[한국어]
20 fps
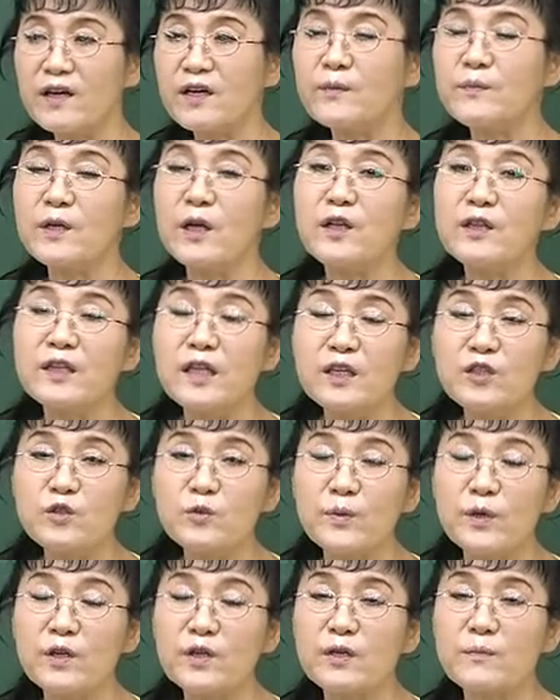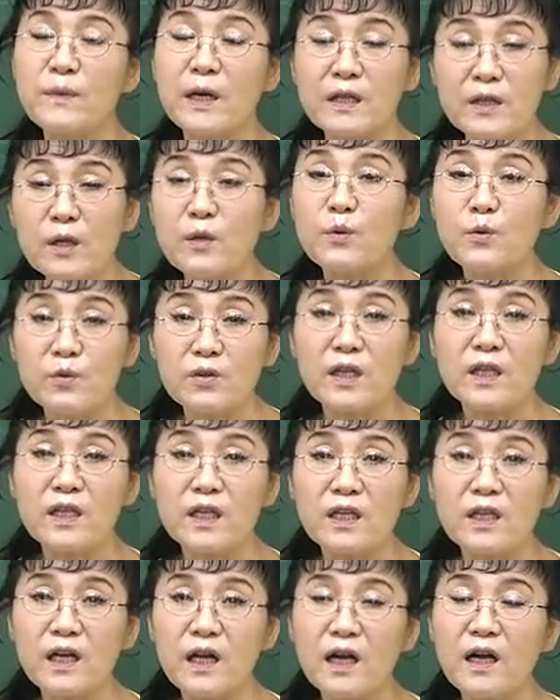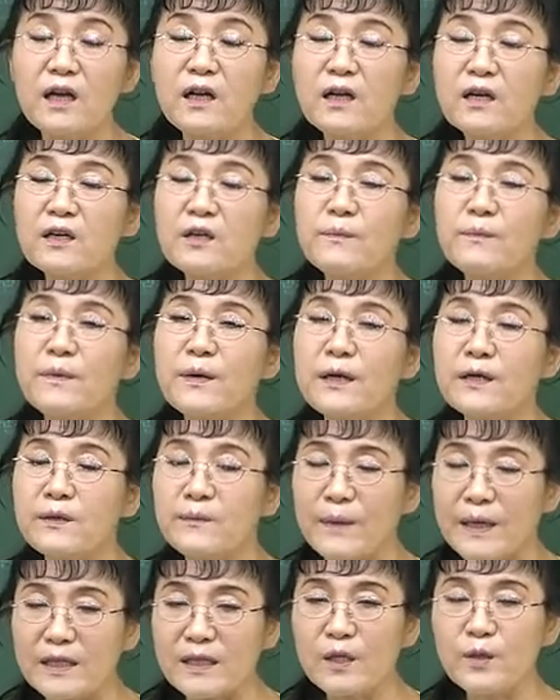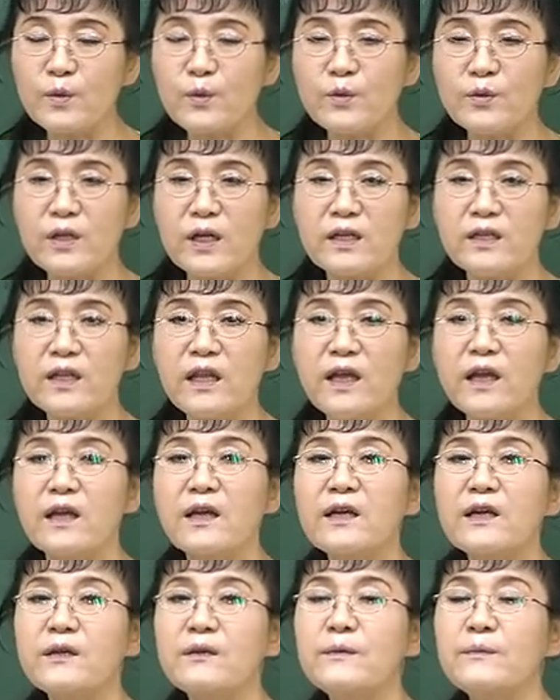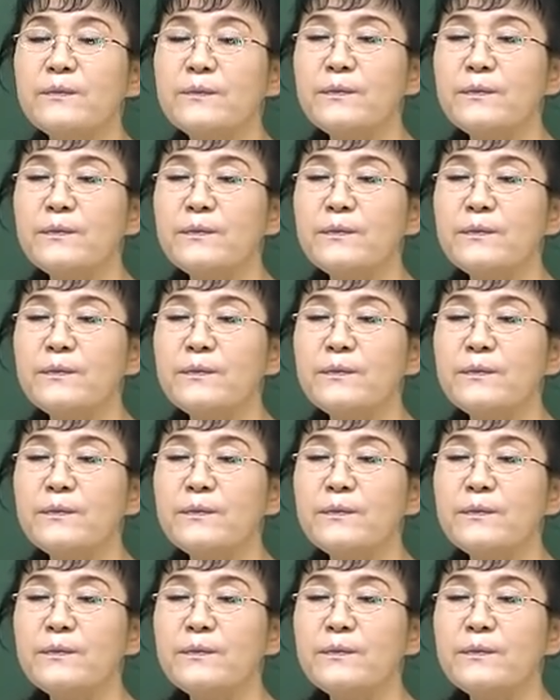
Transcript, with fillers: 그럼 열대 주벼룩이 마턴 맡아놓고 난다니까 그럼 맡아놓고 나는데